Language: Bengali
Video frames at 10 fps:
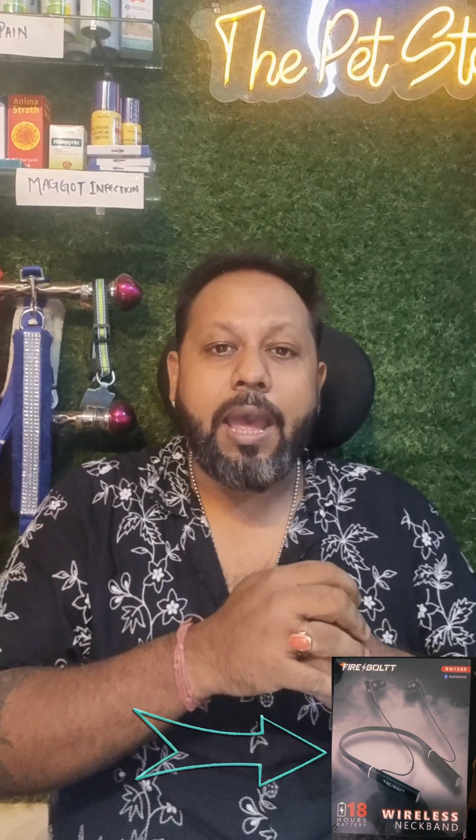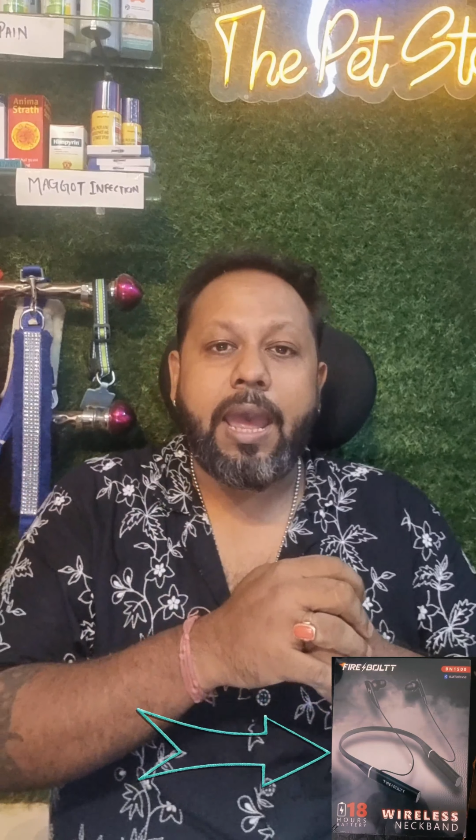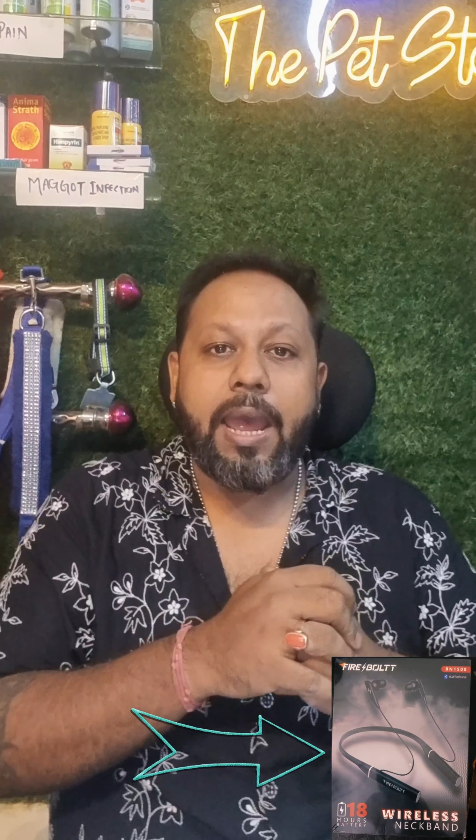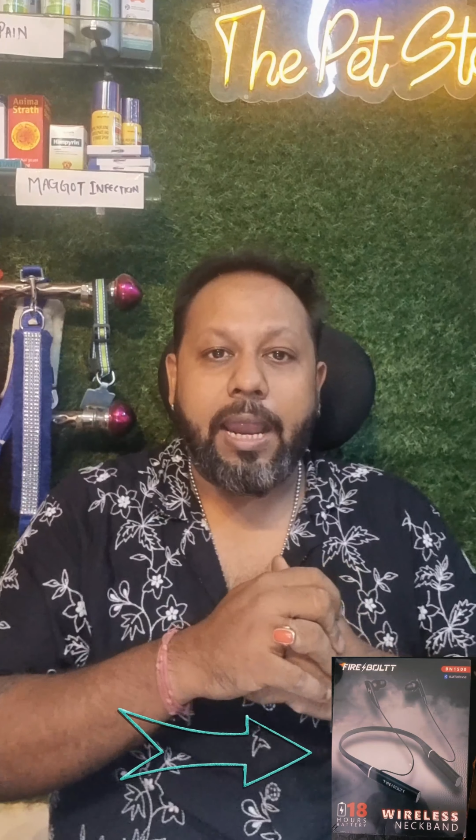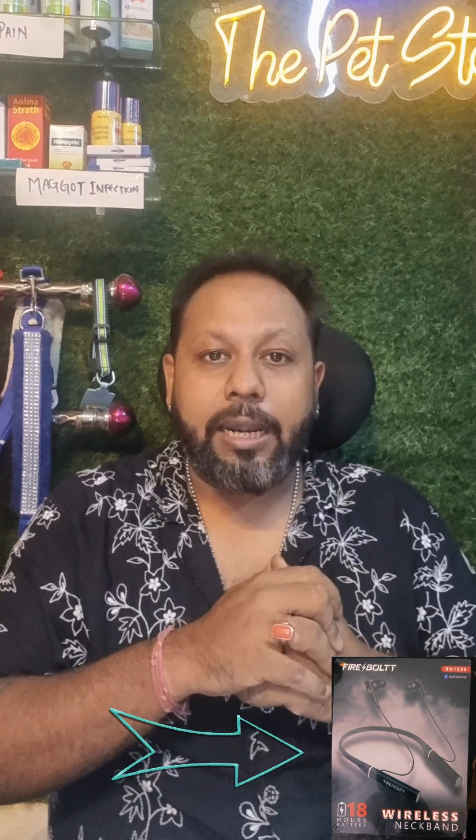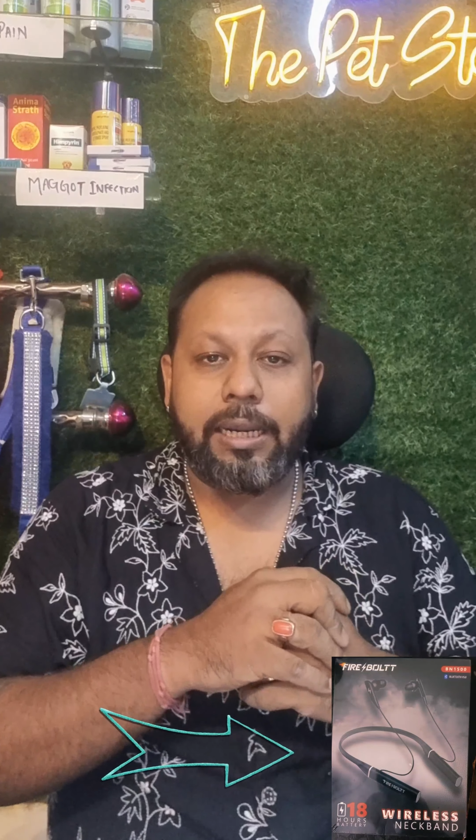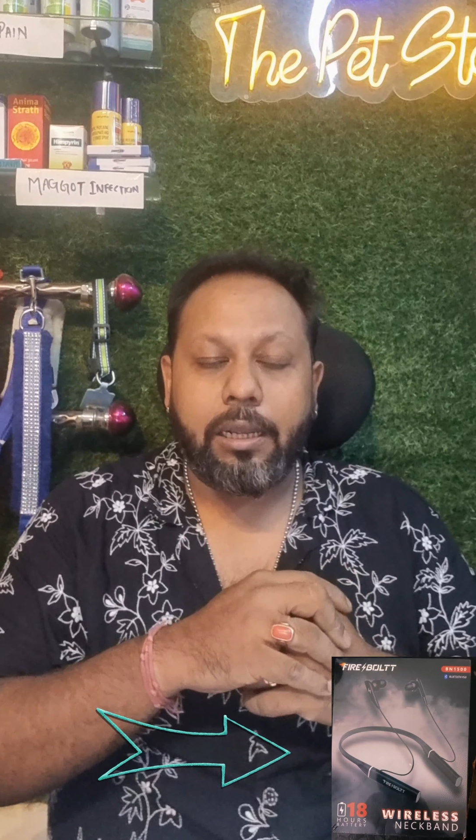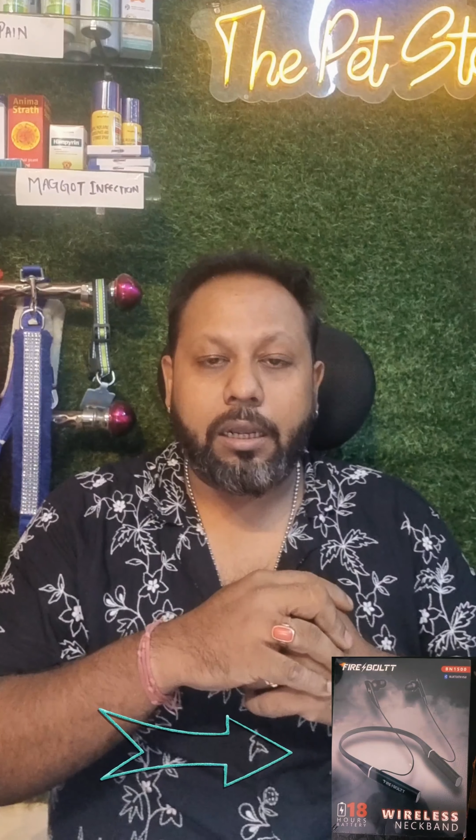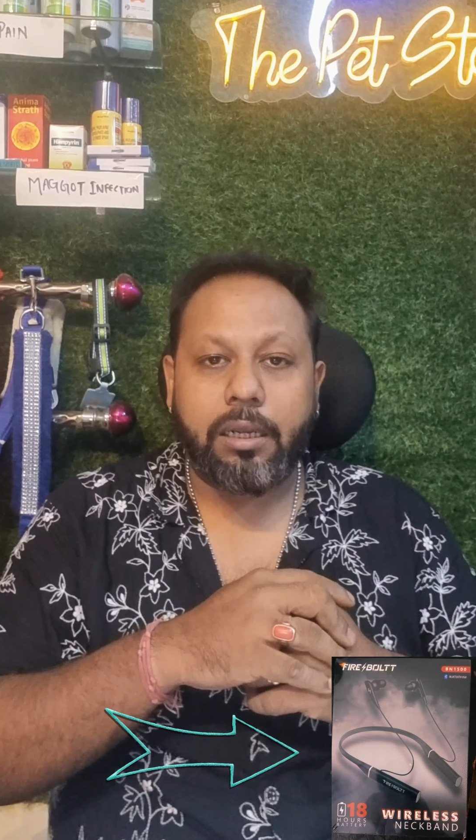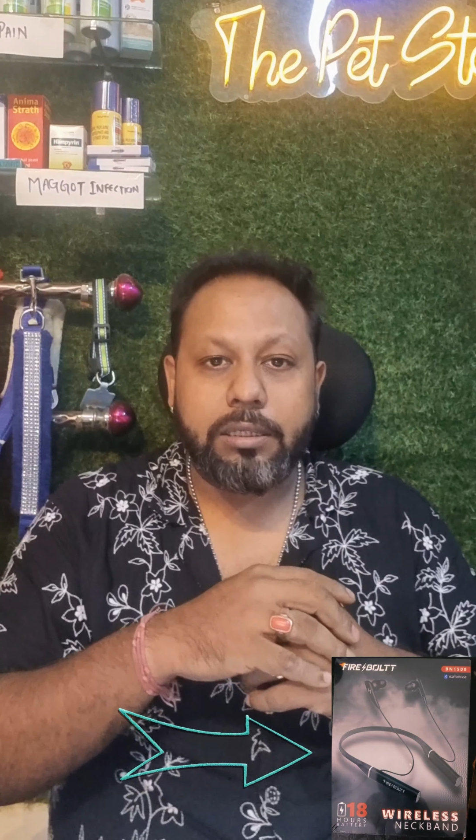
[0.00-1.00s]
অ্যান্ড
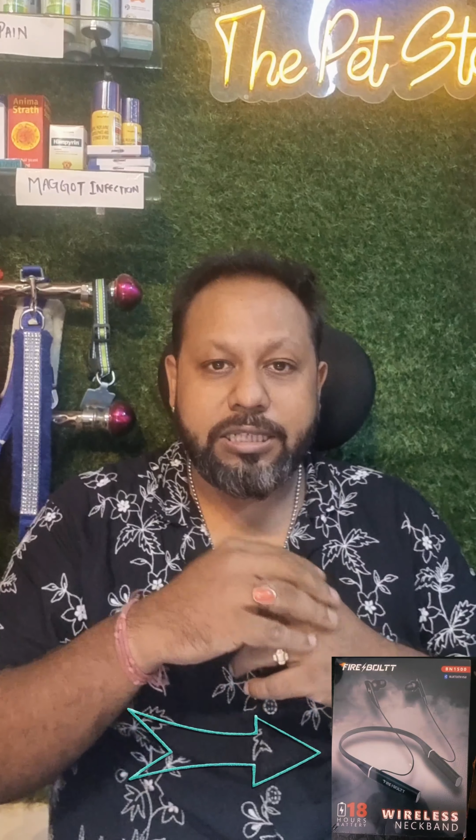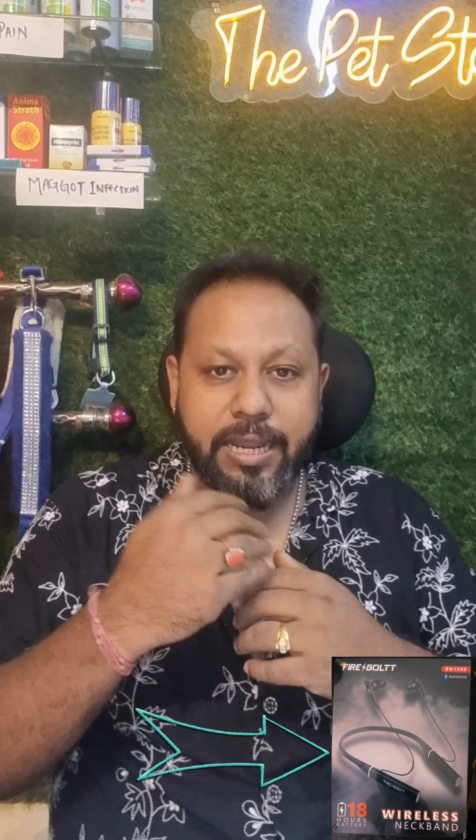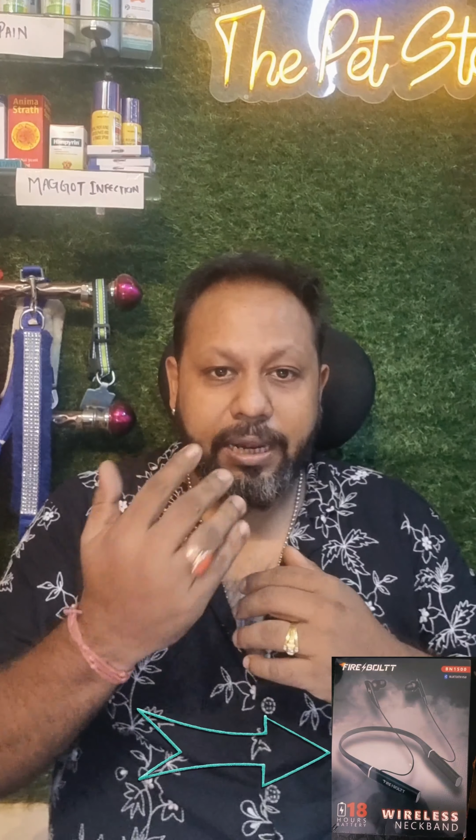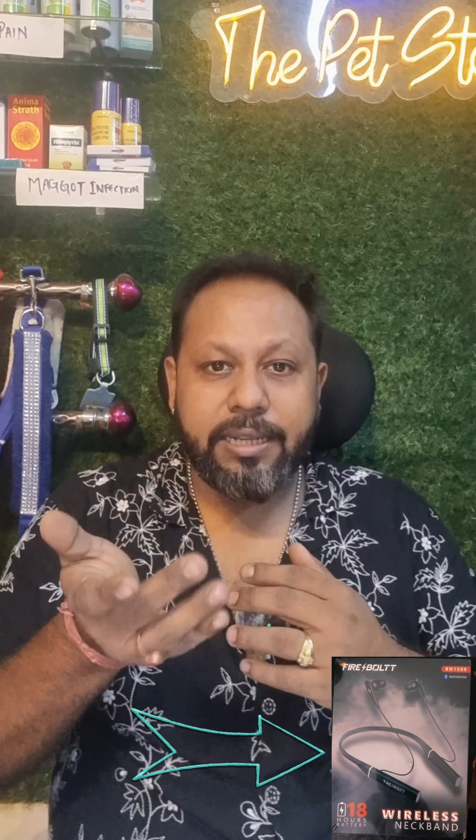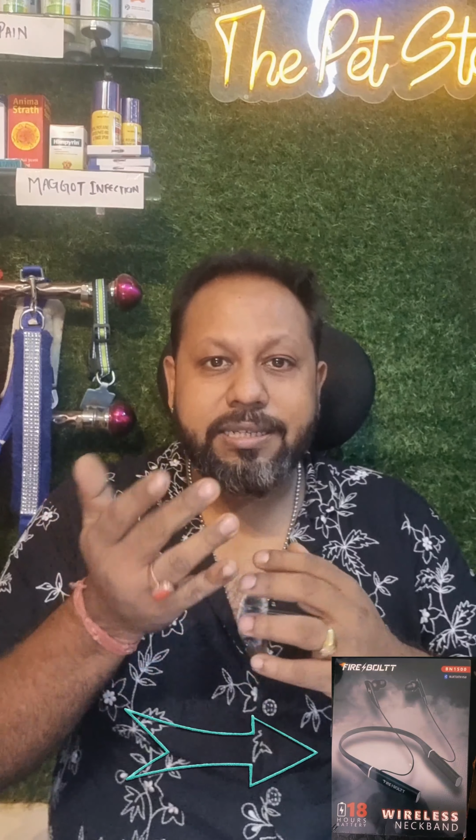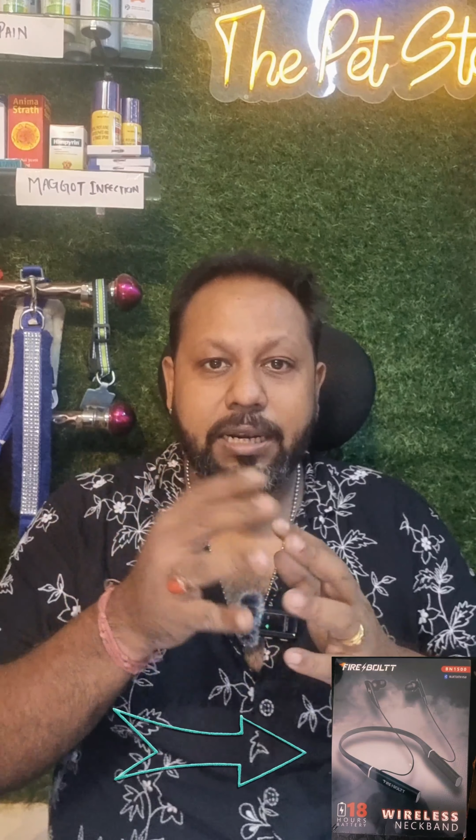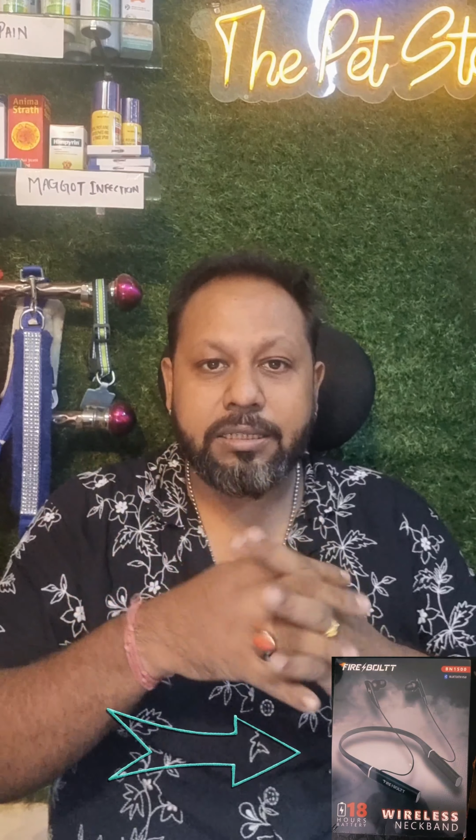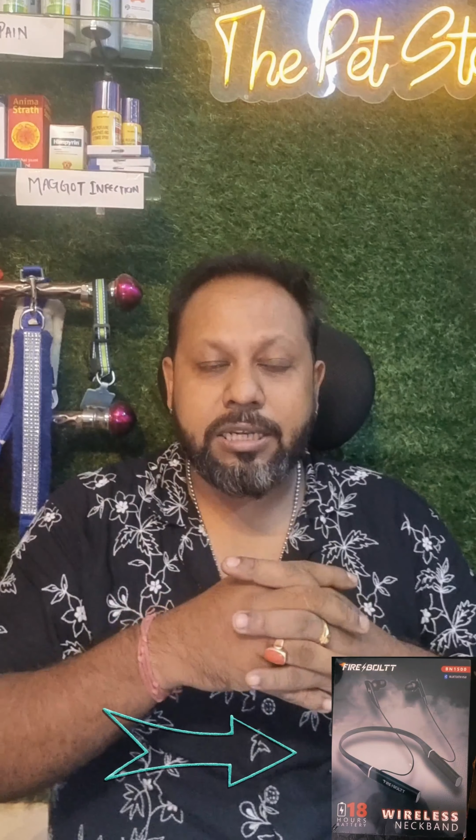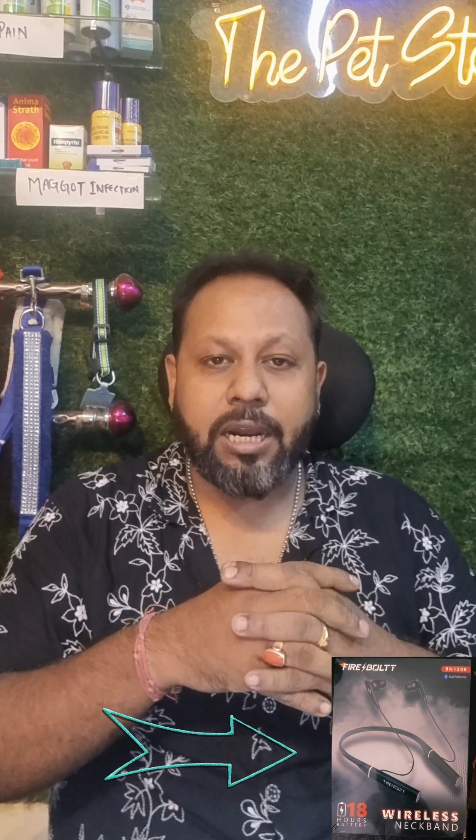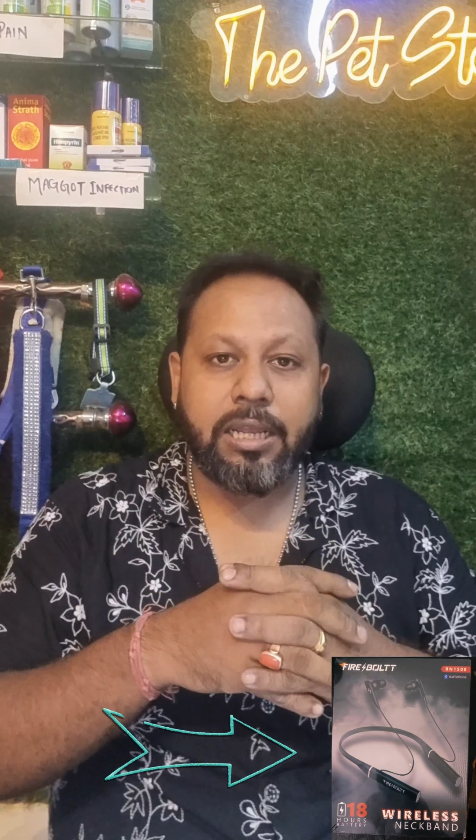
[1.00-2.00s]
সেকেন্ড ইজ দ্যাট
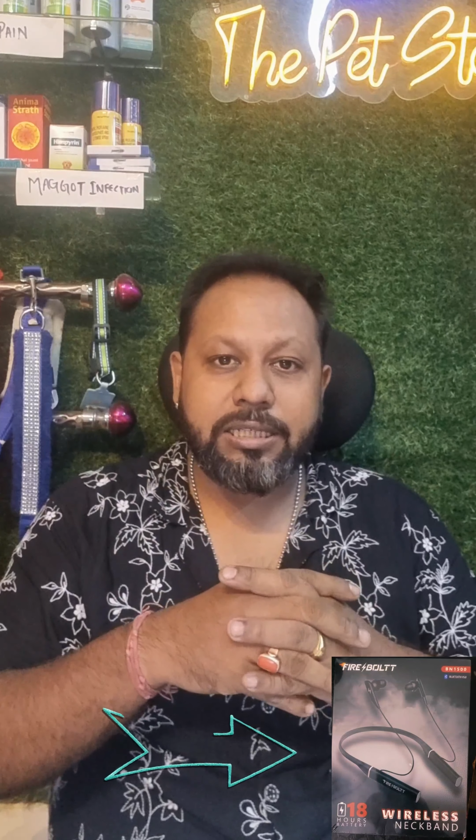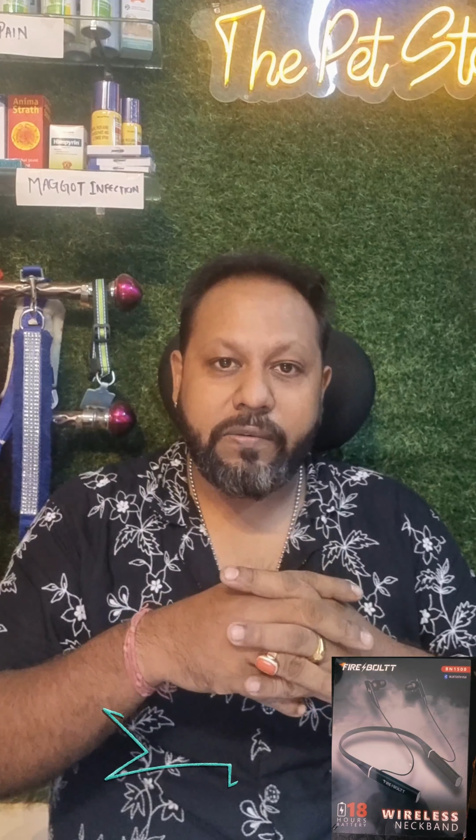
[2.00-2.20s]
যারা